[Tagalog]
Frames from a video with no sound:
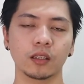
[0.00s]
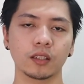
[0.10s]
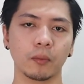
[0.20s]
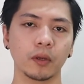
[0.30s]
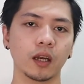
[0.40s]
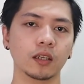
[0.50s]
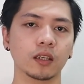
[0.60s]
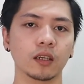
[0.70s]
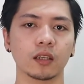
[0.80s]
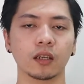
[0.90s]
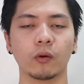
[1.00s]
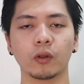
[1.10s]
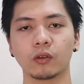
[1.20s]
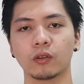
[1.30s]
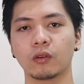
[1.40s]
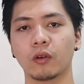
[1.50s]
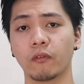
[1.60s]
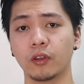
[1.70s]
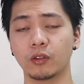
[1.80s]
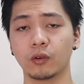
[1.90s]
Sabi niya kasi gawan ko daw ng
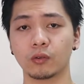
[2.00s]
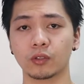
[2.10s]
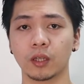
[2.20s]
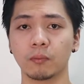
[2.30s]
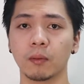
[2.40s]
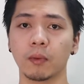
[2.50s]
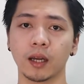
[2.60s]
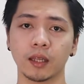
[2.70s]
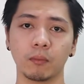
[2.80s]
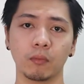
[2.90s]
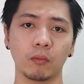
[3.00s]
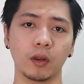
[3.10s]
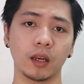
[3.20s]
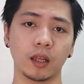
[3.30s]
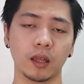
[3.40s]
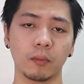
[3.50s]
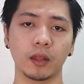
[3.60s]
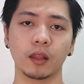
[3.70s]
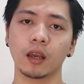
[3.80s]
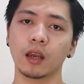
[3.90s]
video kung saan ba magandang bumili ng
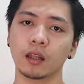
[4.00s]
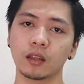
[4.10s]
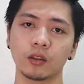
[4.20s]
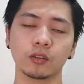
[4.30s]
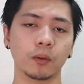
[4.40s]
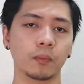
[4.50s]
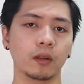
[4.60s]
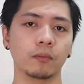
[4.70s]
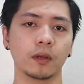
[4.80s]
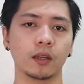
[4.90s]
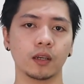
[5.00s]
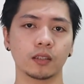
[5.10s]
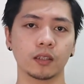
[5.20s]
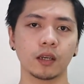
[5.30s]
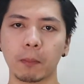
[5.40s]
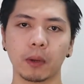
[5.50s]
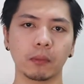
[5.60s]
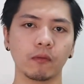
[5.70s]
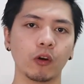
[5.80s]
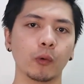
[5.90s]
damit dito sa Pilipinas. But
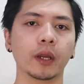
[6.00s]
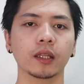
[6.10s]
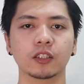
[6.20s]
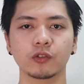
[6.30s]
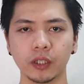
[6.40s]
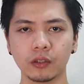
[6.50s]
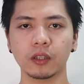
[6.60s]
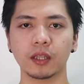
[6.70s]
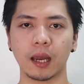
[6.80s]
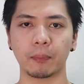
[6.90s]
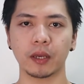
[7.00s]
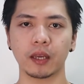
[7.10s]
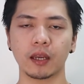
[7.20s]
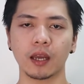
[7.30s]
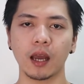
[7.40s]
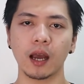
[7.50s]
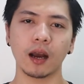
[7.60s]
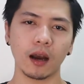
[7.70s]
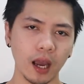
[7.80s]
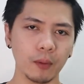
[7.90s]
before we get straight to the topic,
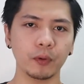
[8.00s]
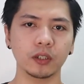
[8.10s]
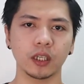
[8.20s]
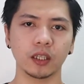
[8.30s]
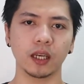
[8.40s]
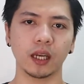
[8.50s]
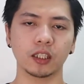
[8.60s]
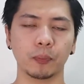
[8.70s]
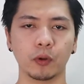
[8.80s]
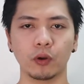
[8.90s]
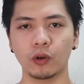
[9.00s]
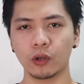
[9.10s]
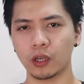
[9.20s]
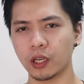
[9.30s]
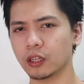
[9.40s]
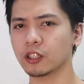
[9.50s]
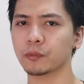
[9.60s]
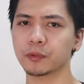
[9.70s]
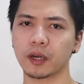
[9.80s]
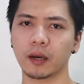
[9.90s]
I appreciate guys if you hit the
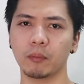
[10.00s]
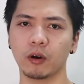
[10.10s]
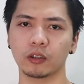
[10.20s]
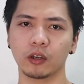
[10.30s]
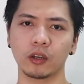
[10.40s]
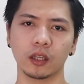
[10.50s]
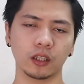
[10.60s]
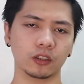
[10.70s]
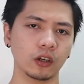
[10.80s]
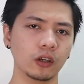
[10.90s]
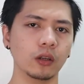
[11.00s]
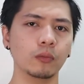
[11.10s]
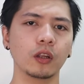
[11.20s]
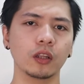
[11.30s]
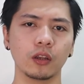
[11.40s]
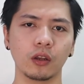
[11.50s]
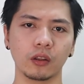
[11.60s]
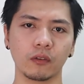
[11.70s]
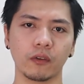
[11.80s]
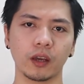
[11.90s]
subscribe button at i-turn on mo na din
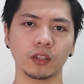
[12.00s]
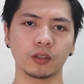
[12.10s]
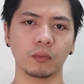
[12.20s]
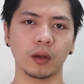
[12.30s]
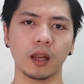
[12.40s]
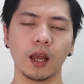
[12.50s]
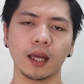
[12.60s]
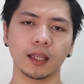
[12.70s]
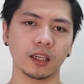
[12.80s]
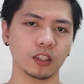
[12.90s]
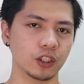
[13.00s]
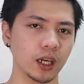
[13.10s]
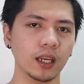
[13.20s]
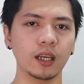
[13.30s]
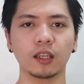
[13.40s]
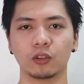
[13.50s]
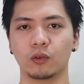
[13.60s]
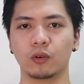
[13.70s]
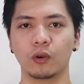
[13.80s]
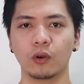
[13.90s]
yung notification bell dahil sa channel na
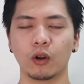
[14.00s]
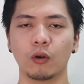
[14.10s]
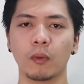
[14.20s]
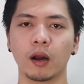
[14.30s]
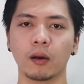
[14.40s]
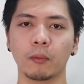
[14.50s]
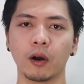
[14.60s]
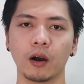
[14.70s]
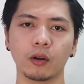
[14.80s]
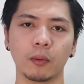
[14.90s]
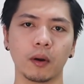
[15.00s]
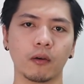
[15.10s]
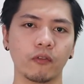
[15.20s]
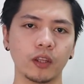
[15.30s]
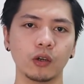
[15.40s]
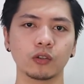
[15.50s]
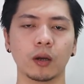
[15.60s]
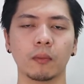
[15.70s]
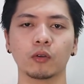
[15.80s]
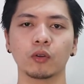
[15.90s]
to, gumagawa ako ng mga videos
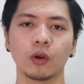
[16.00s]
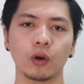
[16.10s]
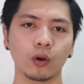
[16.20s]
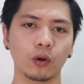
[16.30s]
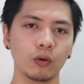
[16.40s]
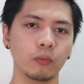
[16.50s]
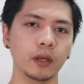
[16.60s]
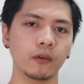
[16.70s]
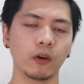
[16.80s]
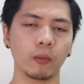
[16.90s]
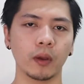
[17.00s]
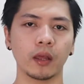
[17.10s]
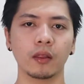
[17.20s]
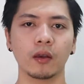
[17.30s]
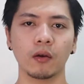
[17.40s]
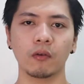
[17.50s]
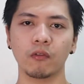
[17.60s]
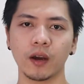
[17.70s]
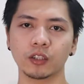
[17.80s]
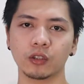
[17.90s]
about grooming for men,
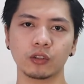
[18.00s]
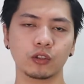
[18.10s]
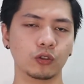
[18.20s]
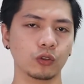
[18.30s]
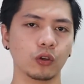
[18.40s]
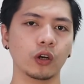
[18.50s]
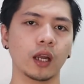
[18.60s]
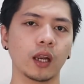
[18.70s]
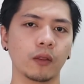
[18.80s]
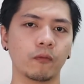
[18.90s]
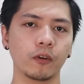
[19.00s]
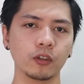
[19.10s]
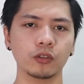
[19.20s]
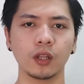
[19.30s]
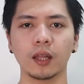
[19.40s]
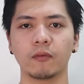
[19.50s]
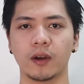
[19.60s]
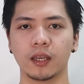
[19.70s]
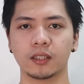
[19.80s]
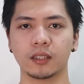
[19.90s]
fashions, tutorial, and personal
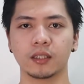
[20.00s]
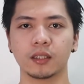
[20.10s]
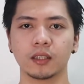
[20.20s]
advice.